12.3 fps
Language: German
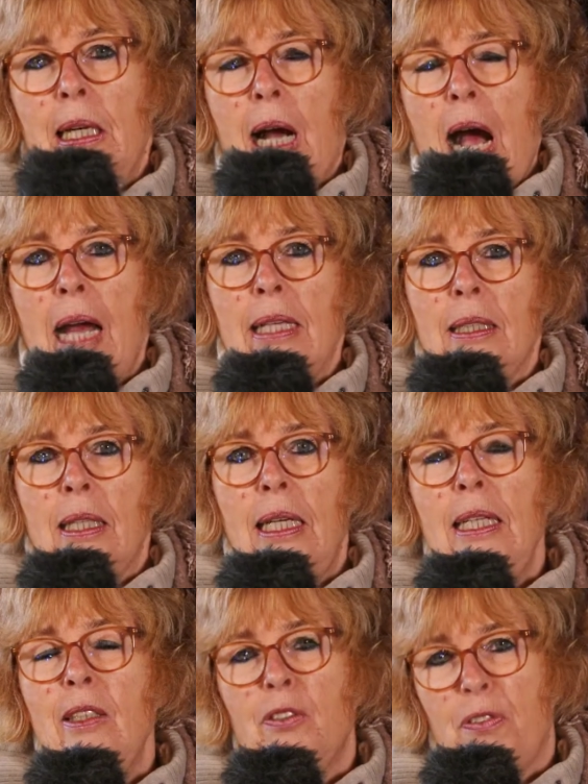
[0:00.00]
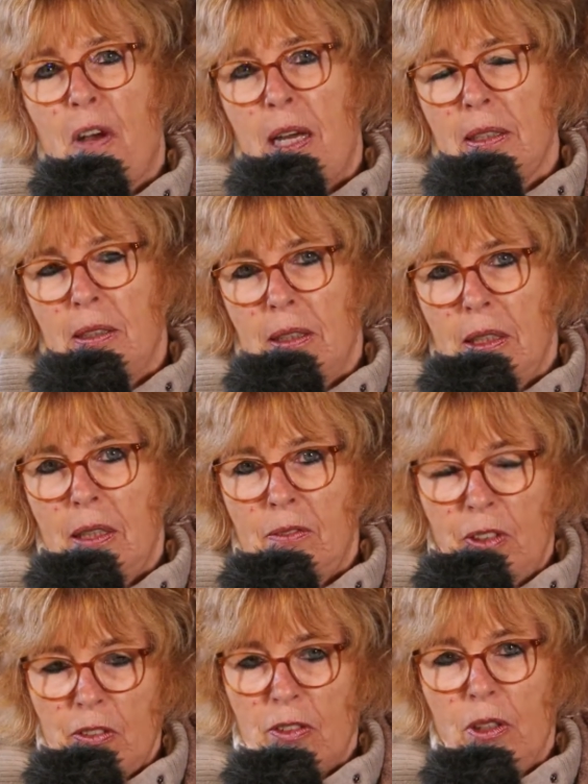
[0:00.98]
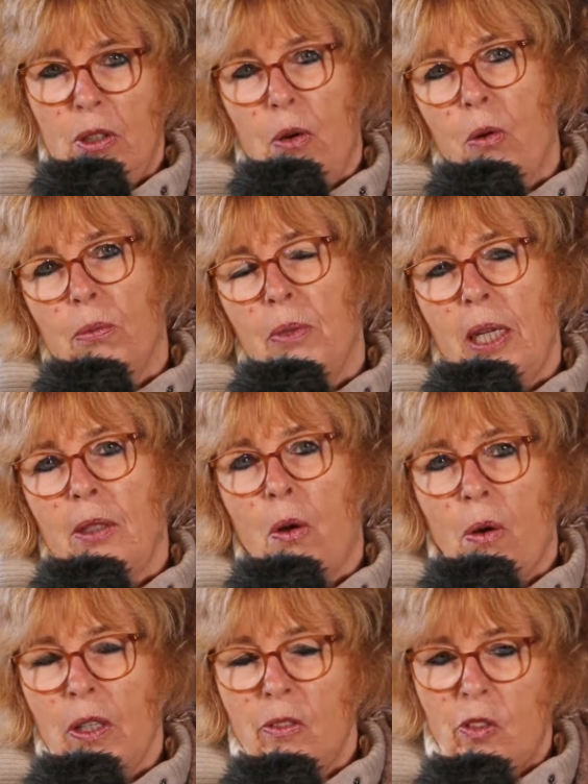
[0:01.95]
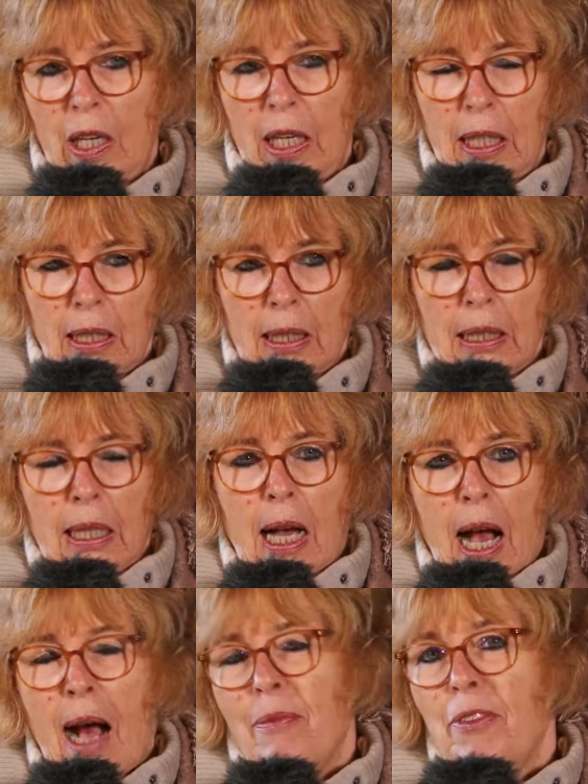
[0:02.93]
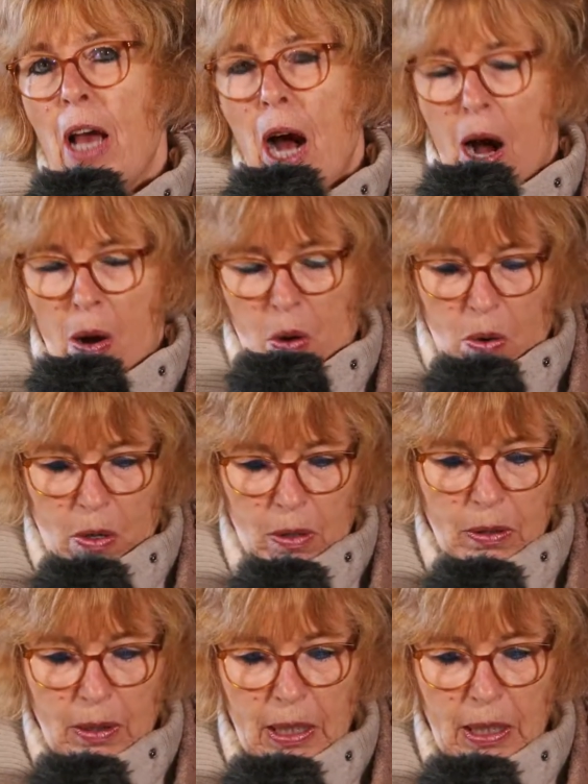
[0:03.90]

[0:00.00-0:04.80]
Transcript: Einen Kiespfad in Wissel um den neuen See haben wir auch.